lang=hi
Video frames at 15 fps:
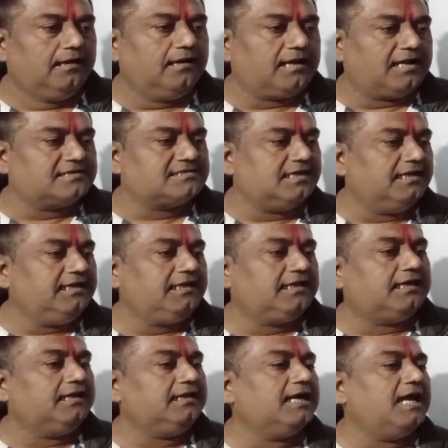रासायनिक
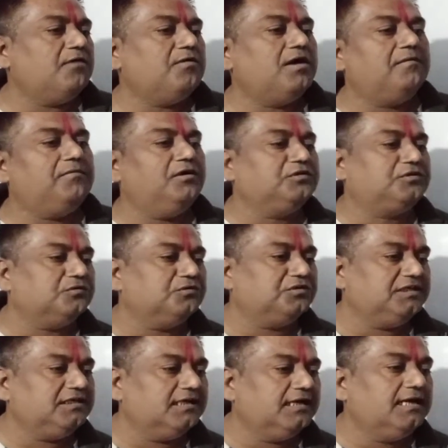क्रियाएं वहाँ बहुत
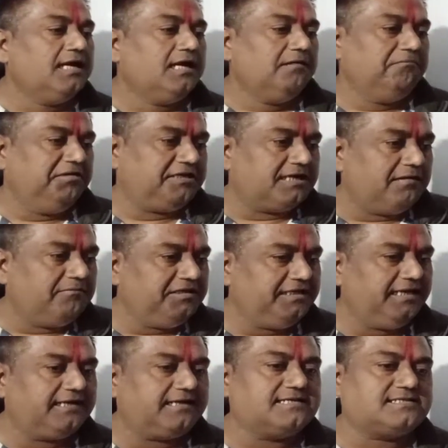होती हैं विटामिन
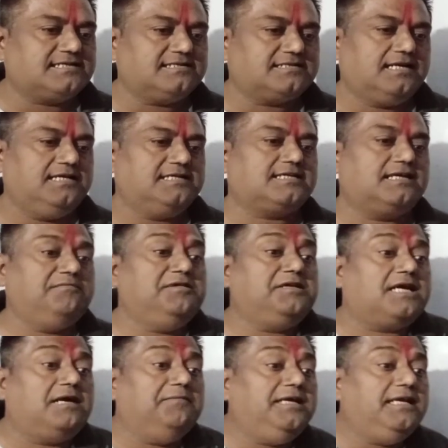ए का संश्लेषण
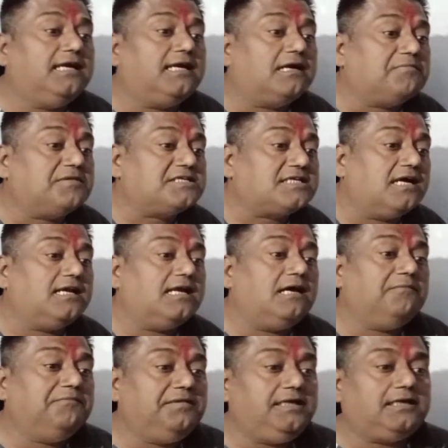विटामिन ए का पचाना
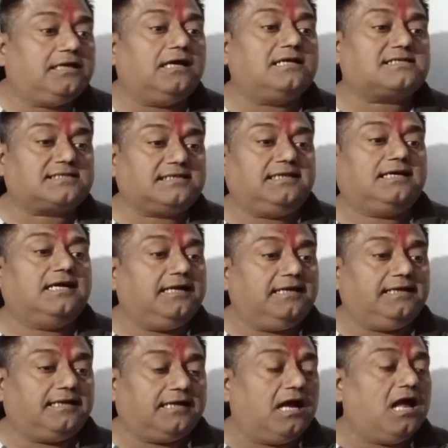बी का सी का
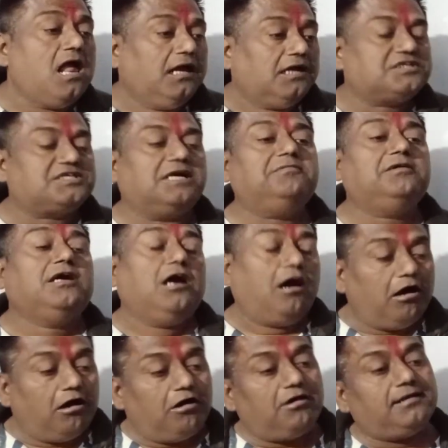जी का सब
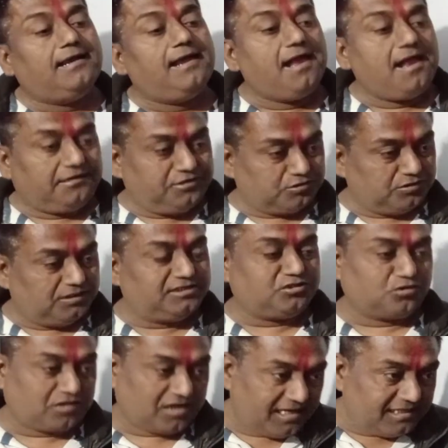और जो है
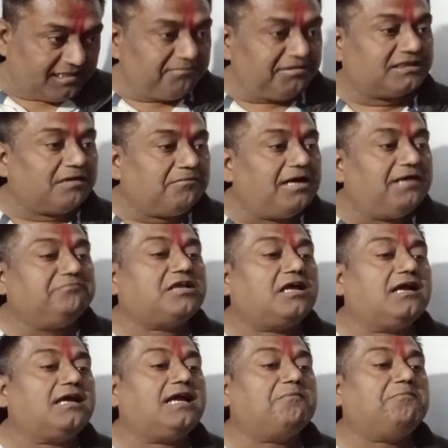जो खाने में तमाम
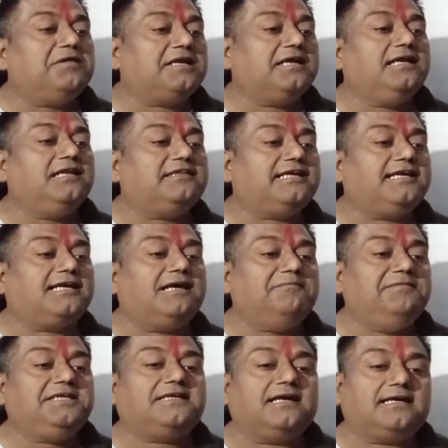तरह के आप मटेरियल तीखा
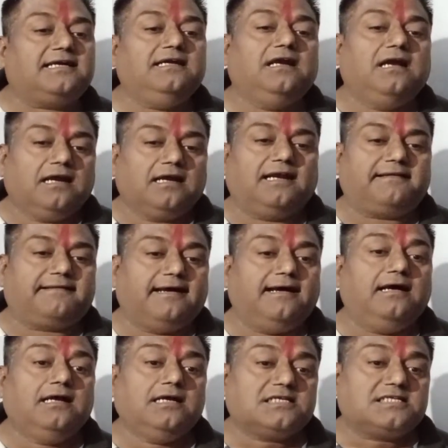मीठा की खट्टा
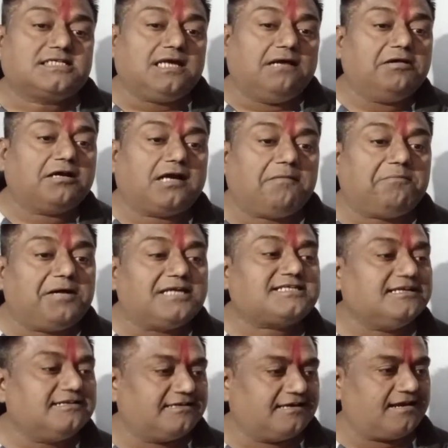सबका
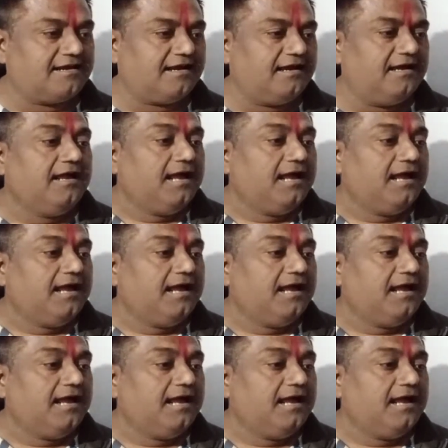पाचन करना